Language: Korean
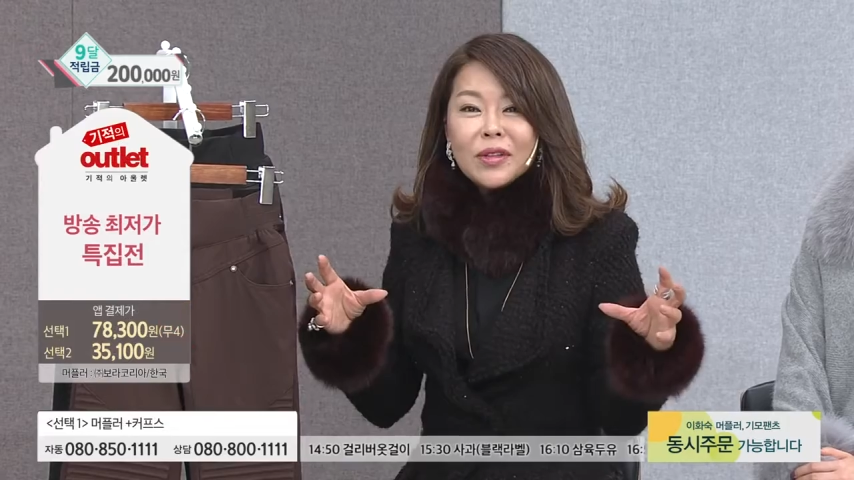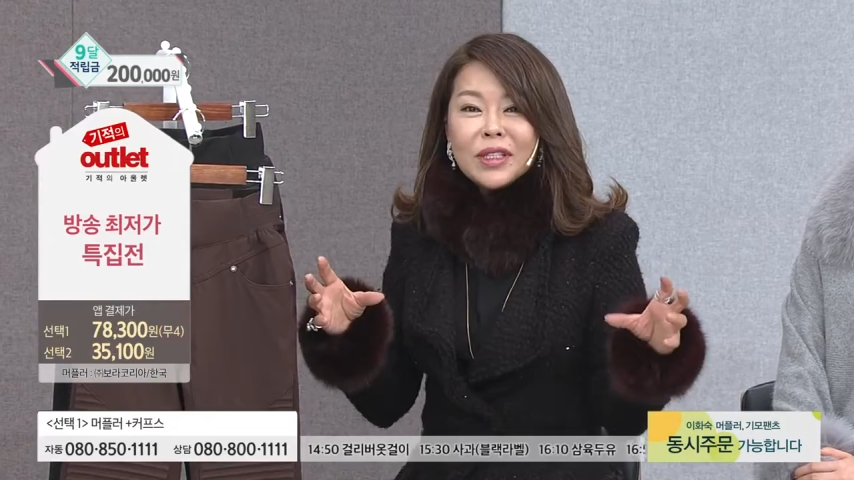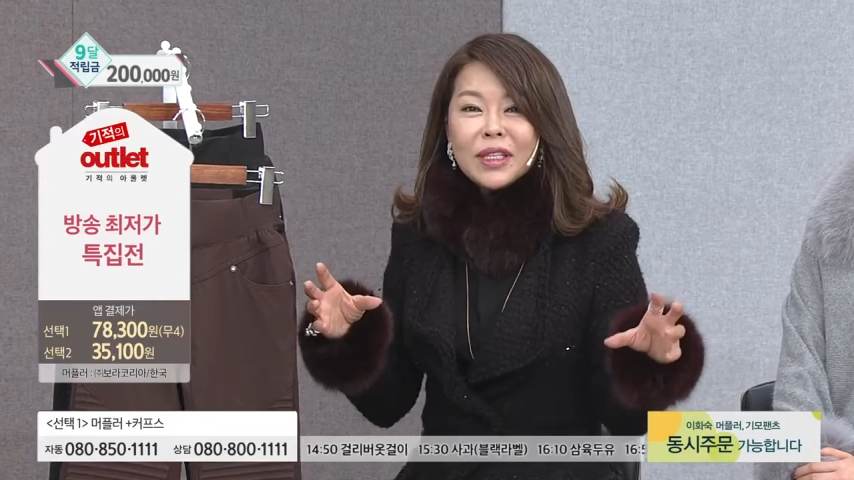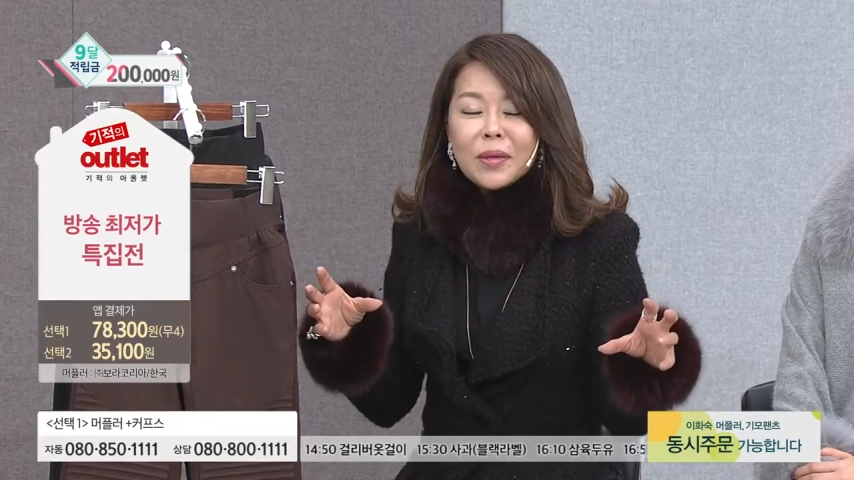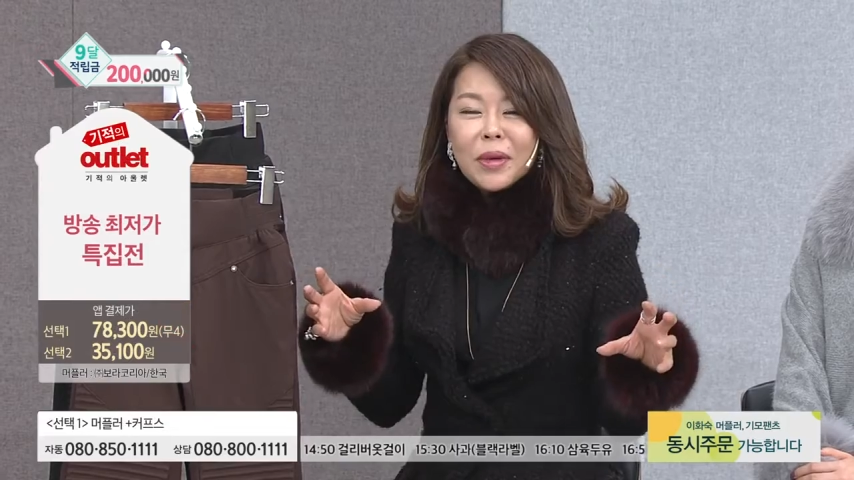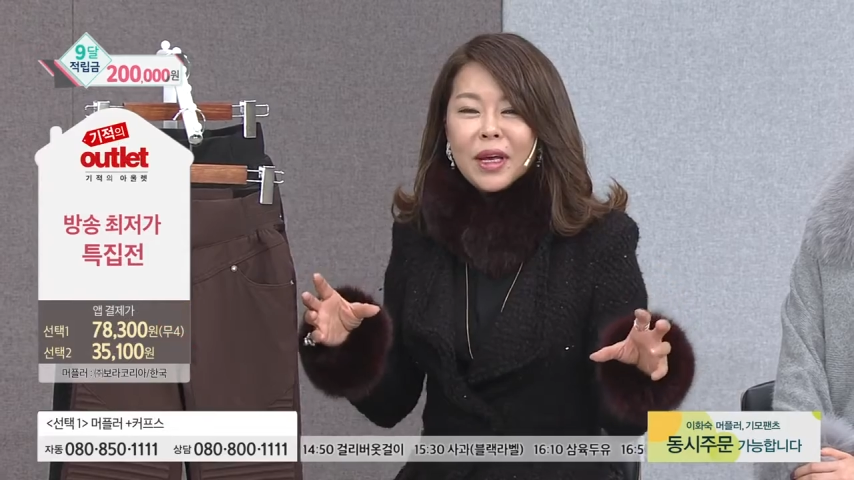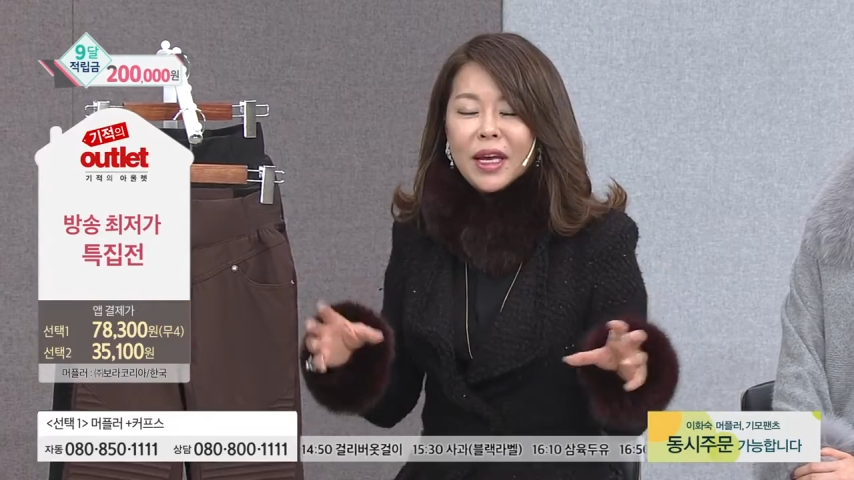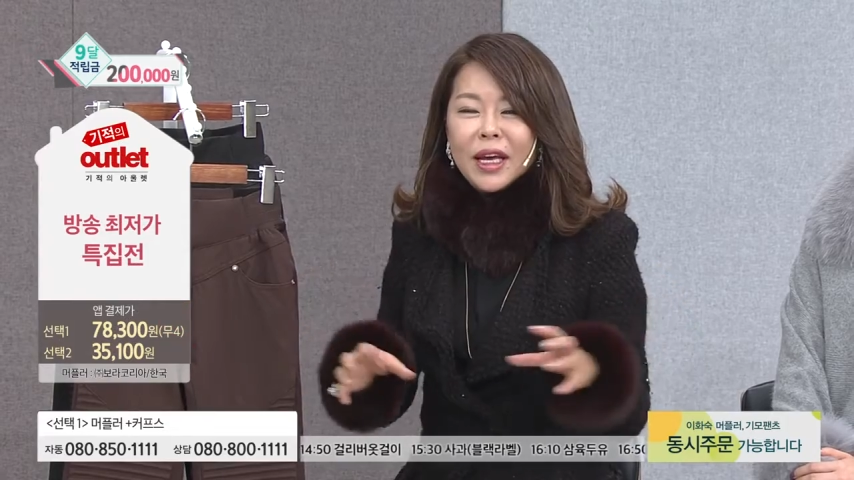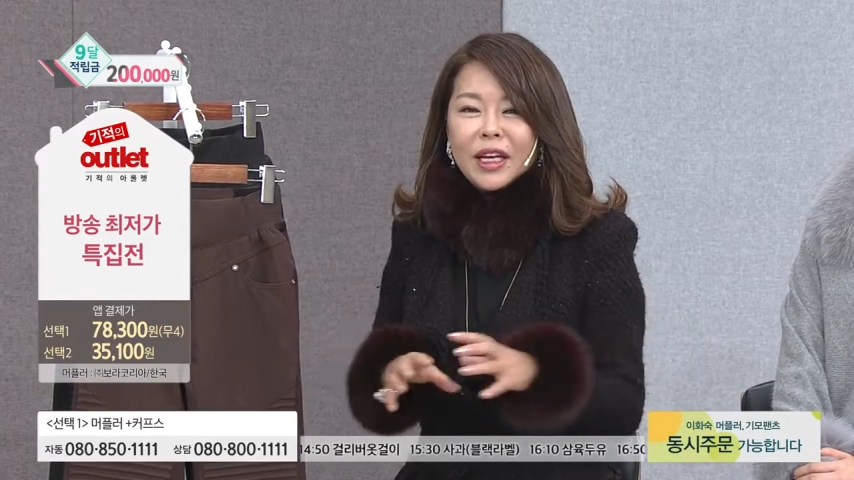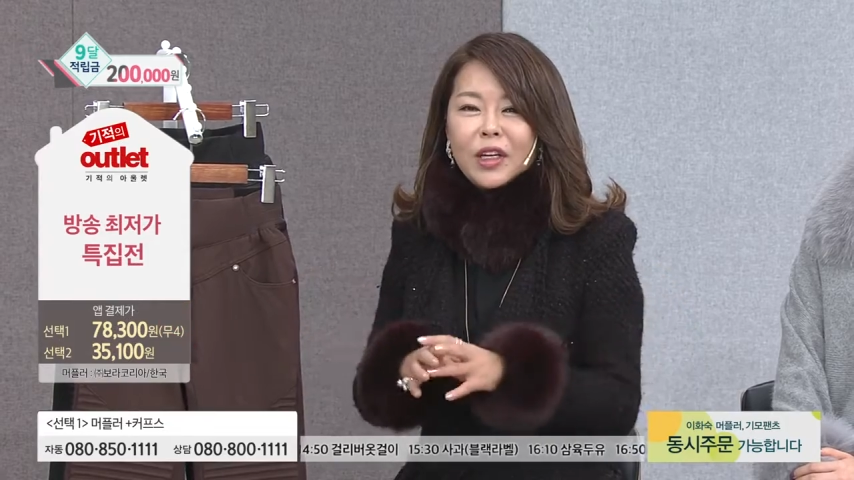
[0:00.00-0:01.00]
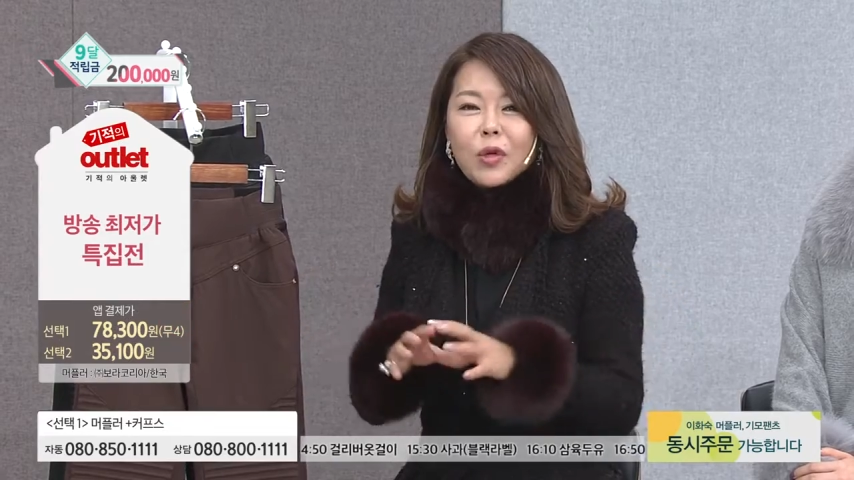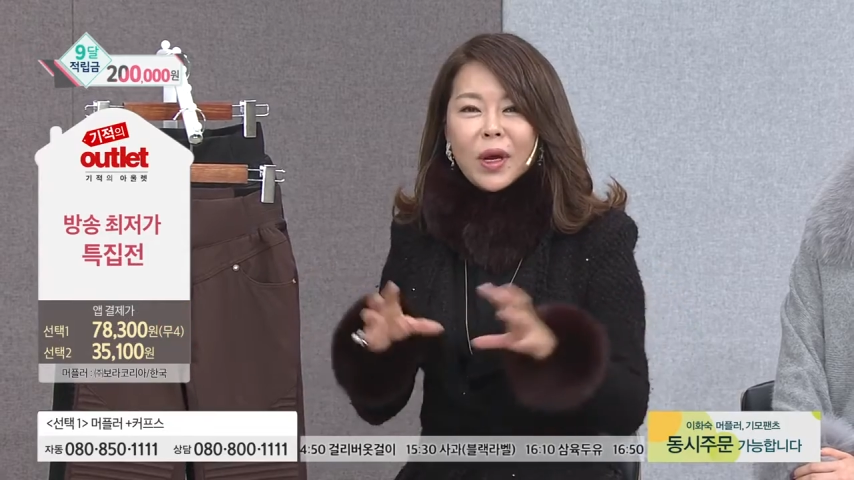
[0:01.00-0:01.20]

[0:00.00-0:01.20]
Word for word: 거기 때문에 이